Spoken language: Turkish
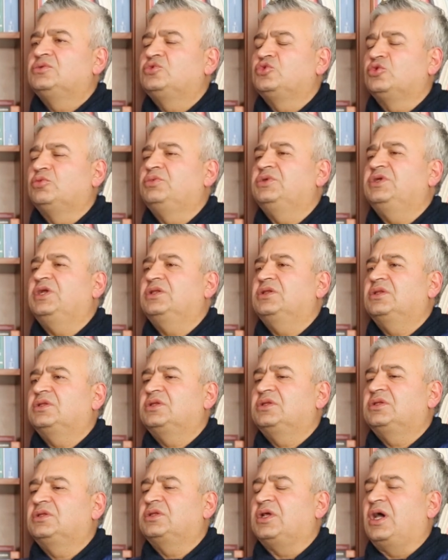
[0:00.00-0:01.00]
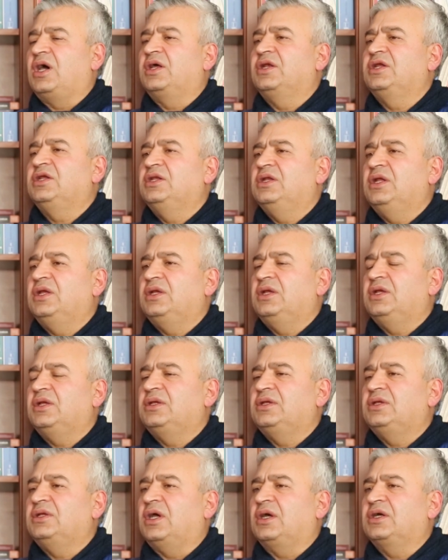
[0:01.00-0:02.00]
Cumhuriyet tarihine
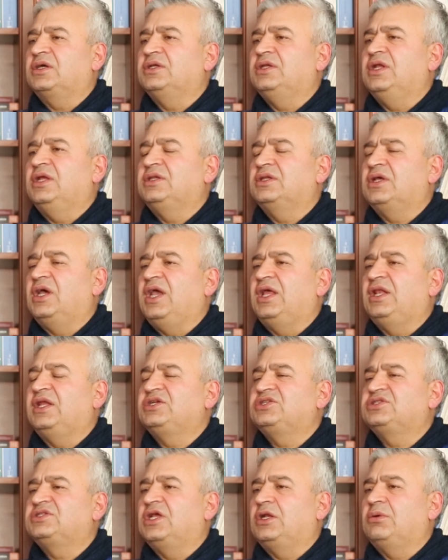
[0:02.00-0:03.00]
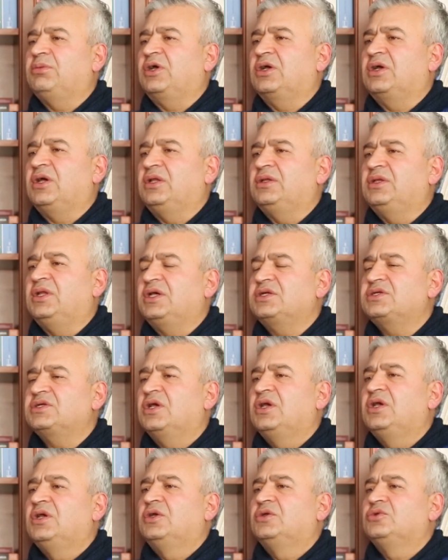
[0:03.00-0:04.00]
yakın en daha eleştirel bakanlar
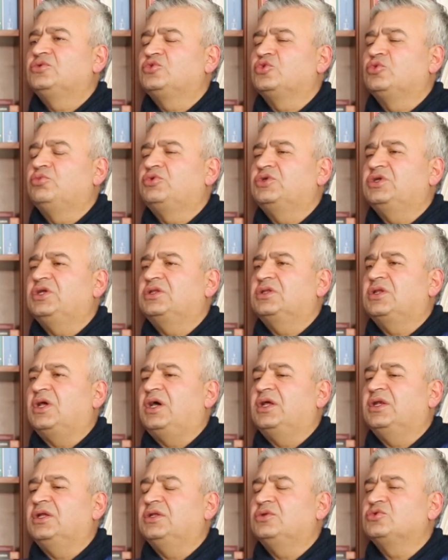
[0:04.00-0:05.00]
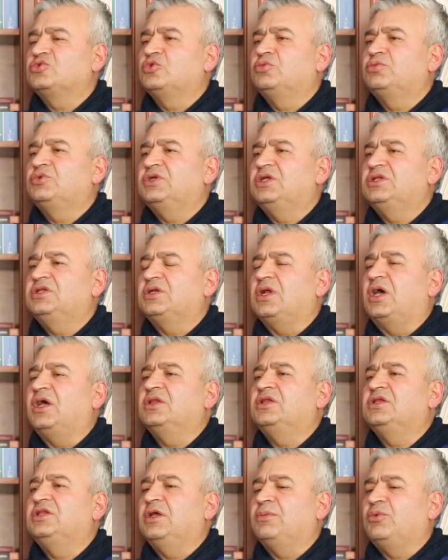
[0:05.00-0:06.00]
Cumhuriyet tarihin, Cumhuriyet'in
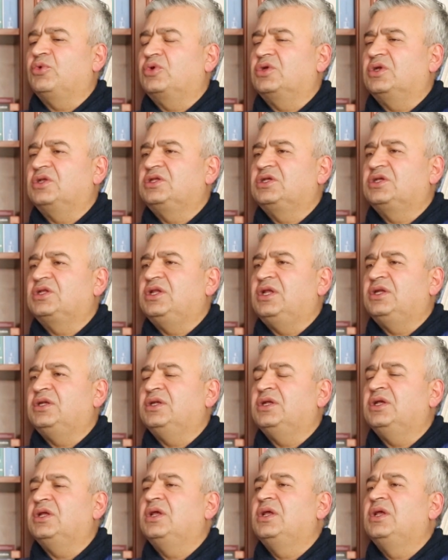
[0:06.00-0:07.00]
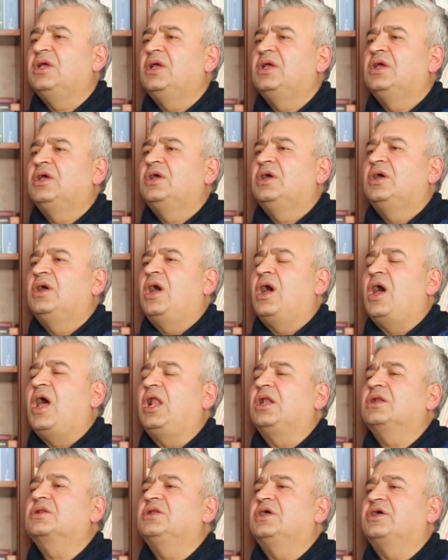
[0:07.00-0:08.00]
antidemokratiklerini,
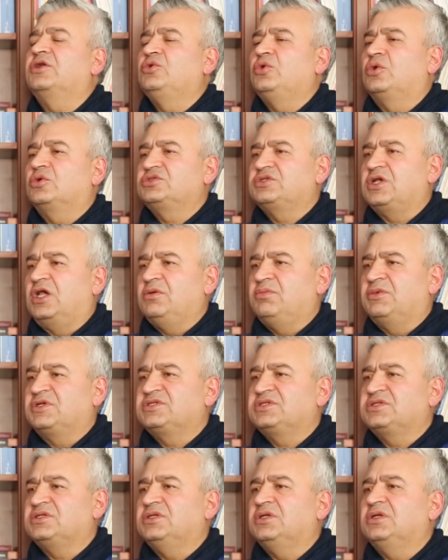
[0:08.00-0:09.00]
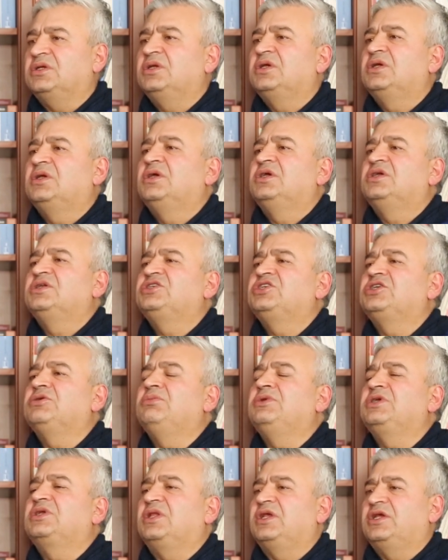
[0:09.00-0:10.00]
halkları yok saymasını,
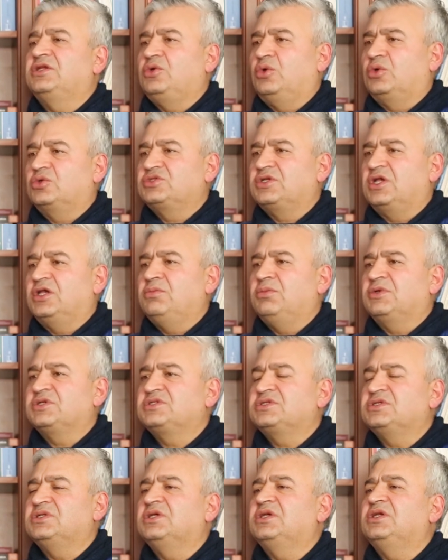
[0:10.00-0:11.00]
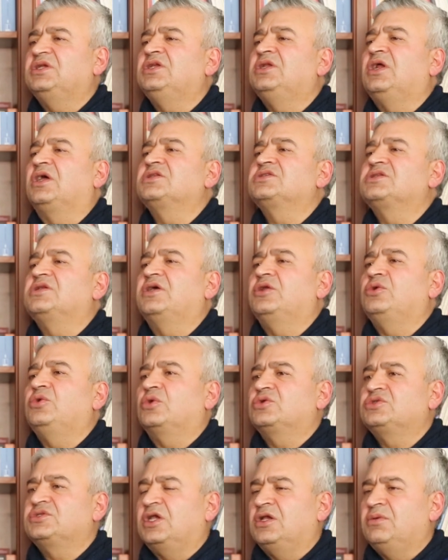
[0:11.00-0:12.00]
kimlikleri yok saymasını, inançları
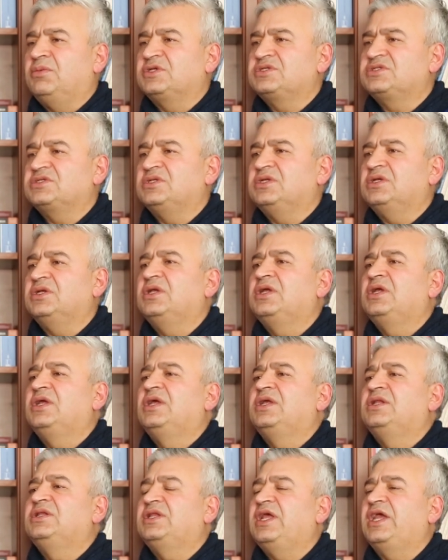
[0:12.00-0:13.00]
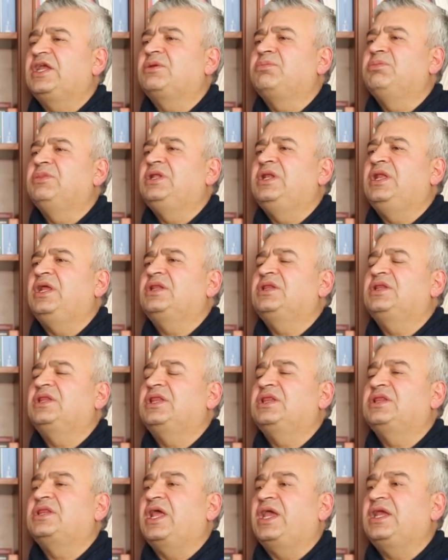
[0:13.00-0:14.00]
yok saymasını, tek millet,
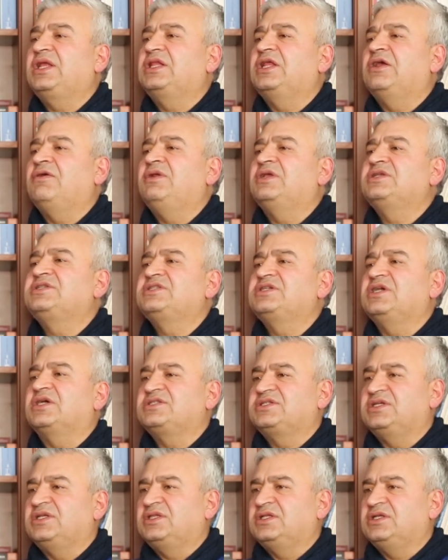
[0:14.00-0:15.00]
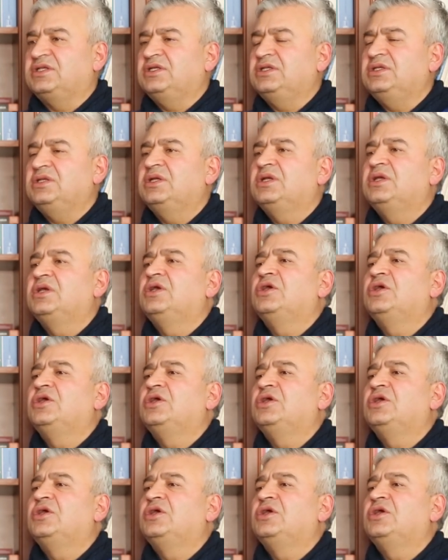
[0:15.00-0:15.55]
tek devlet siyasetinin